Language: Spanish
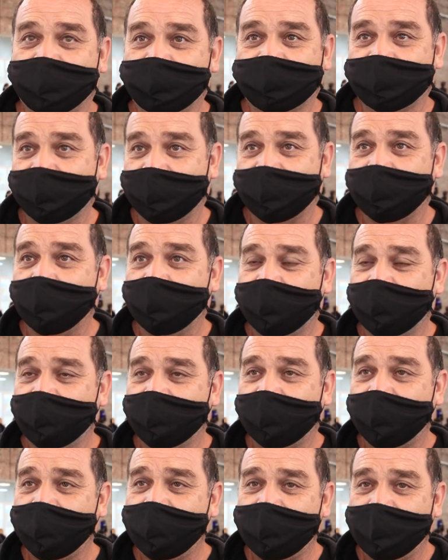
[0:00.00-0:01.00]
se, dio
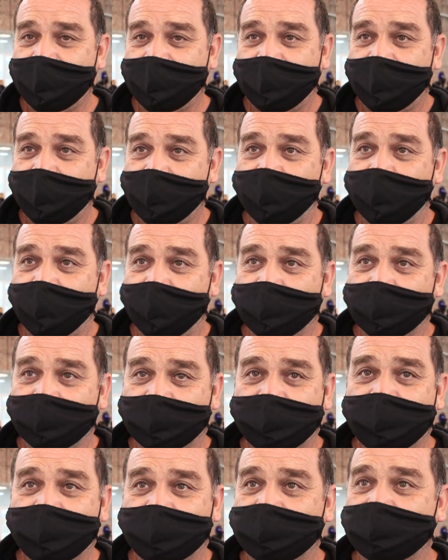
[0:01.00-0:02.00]
ahora, pero
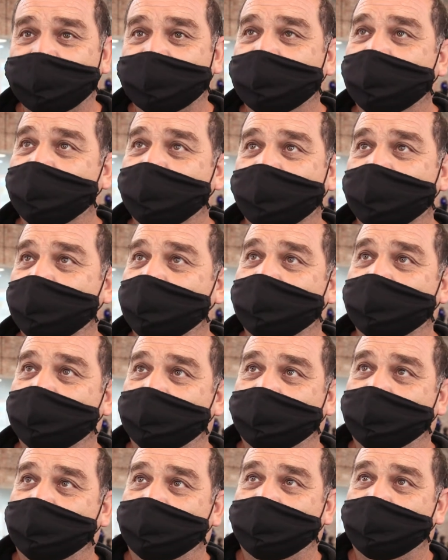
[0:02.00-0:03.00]
sí, son como
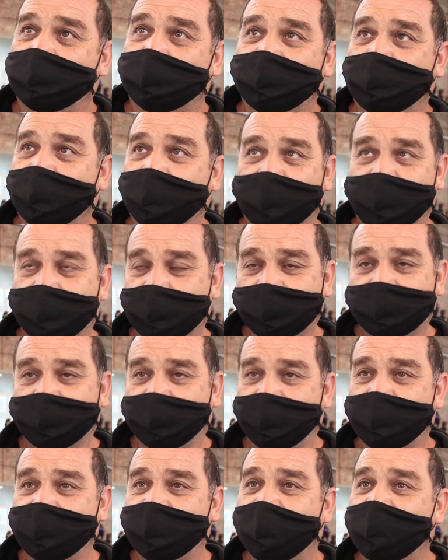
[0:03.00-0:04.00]
15,
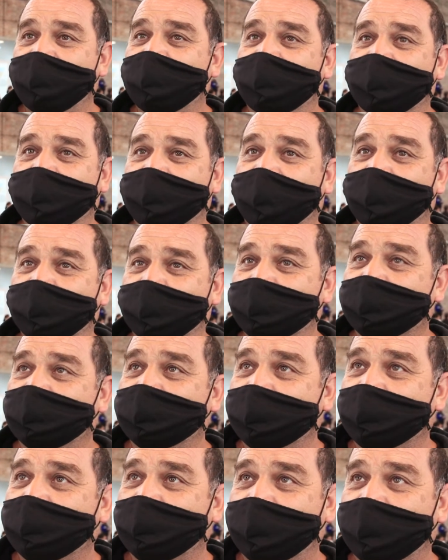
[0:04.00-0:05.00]
20 años que estamos
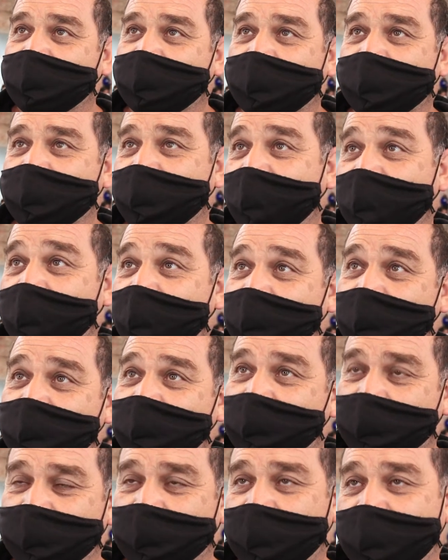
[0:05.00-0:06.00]
detrás de
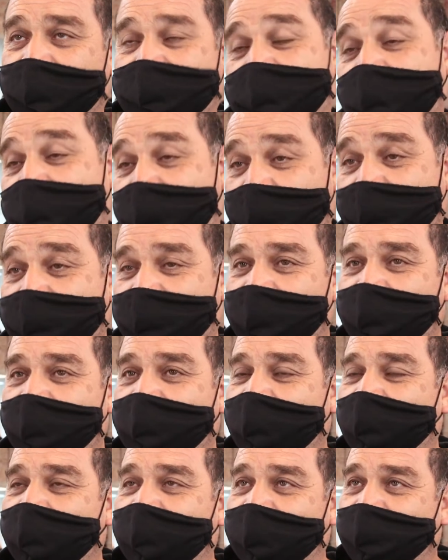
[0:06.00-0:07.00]
esto. Gracias a Dios se
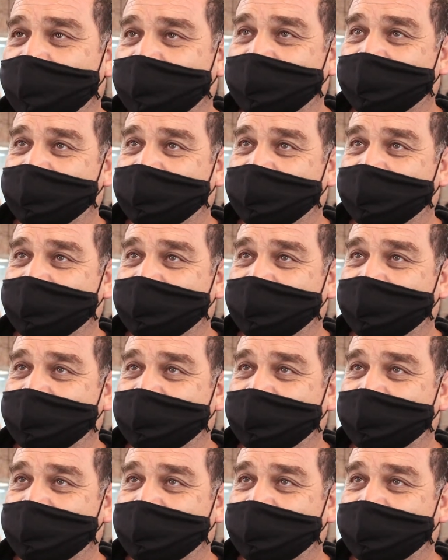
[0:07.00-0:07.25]
dio ahora.